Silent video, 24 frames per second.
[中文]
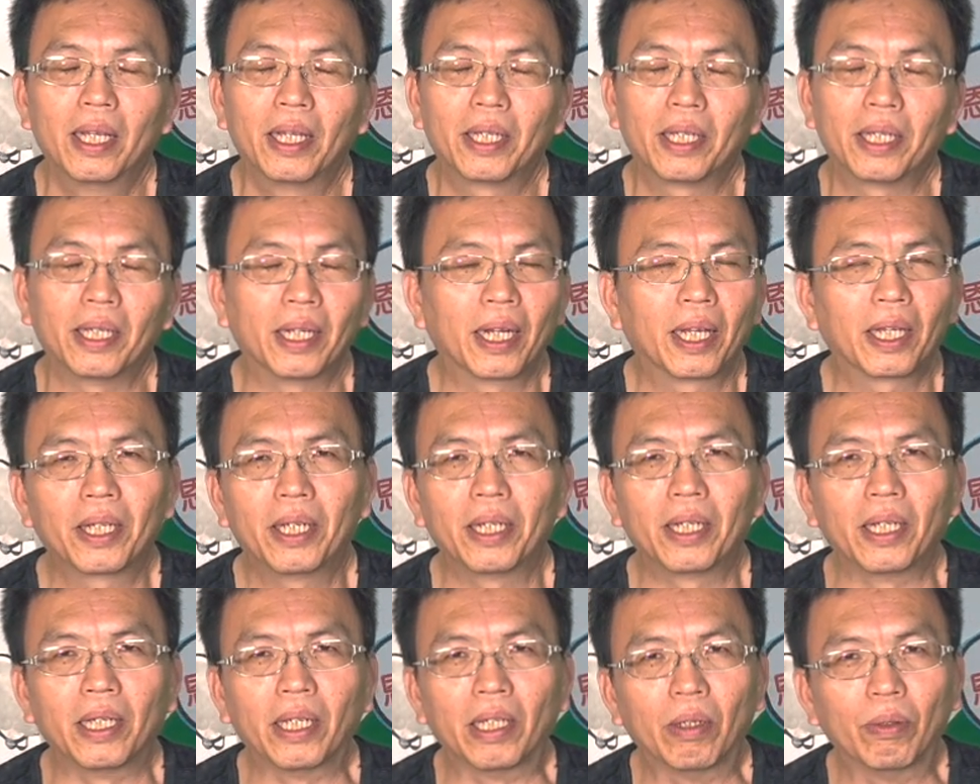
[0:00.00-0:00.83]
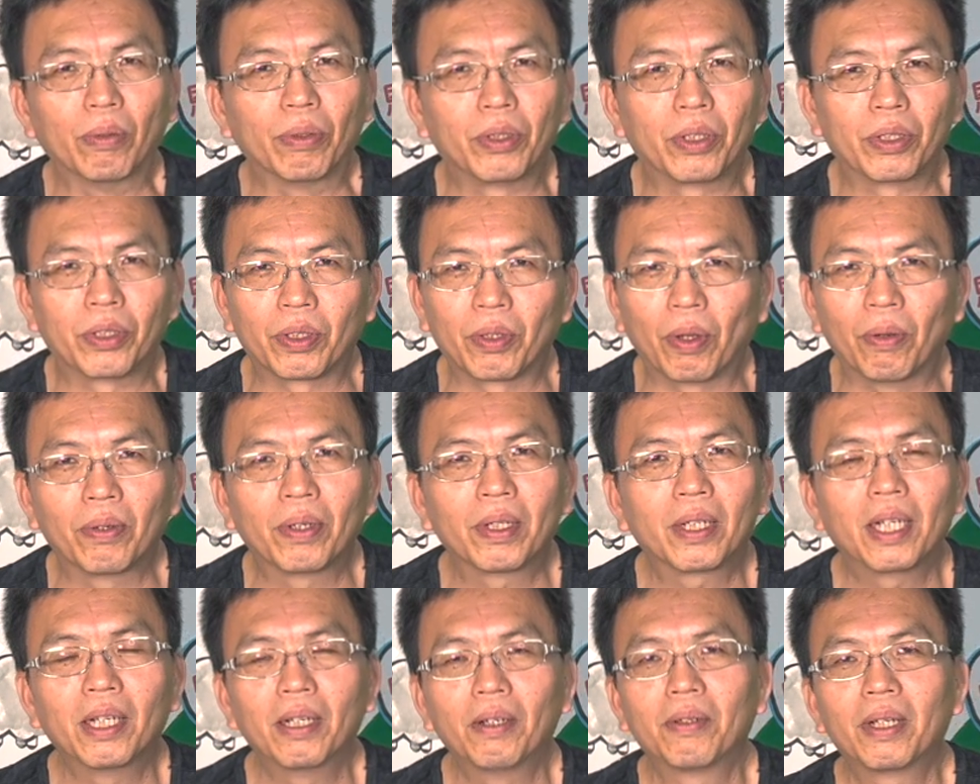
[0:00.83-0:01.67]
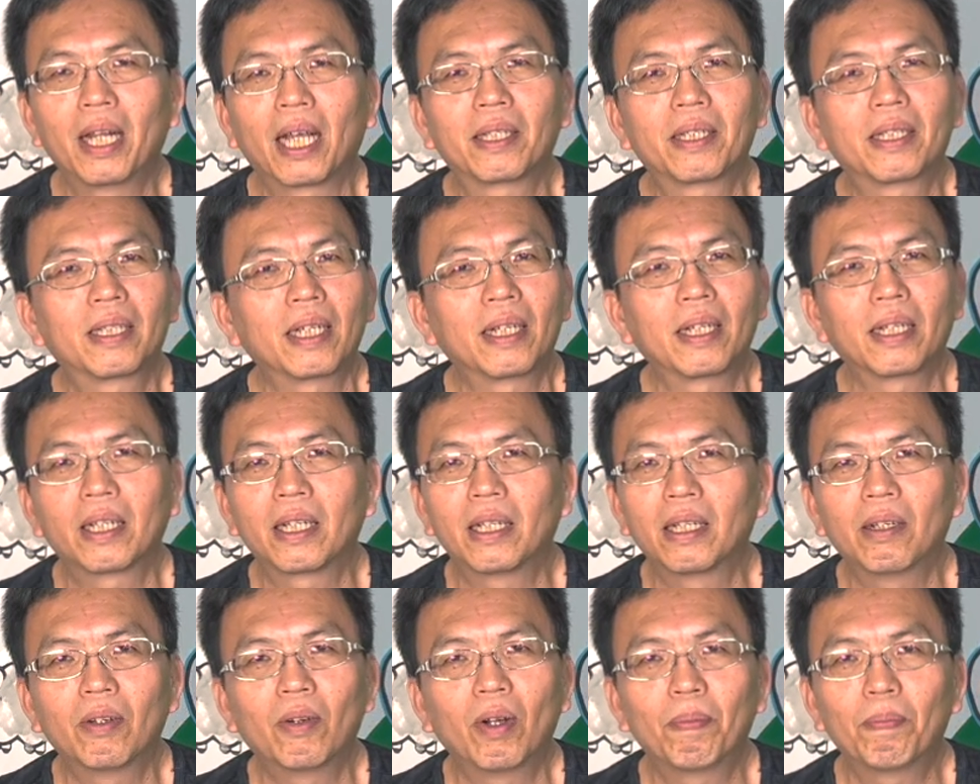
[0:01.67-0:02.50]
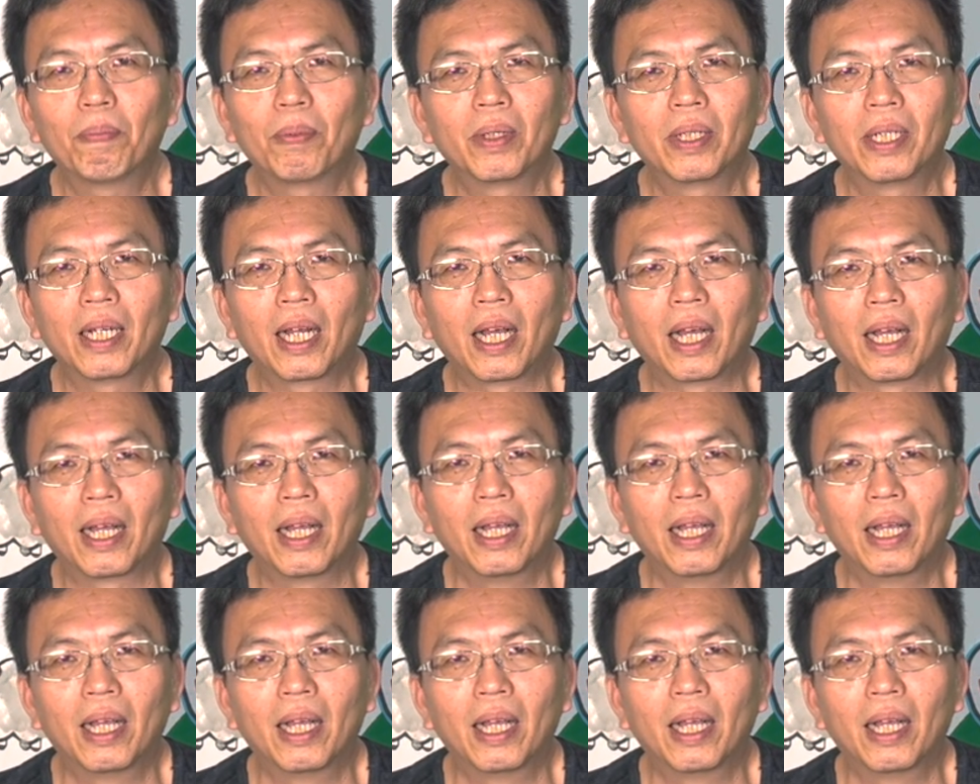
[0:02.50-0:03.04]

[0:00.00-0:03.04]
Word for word: 今仔日又上过，咱上过我本人，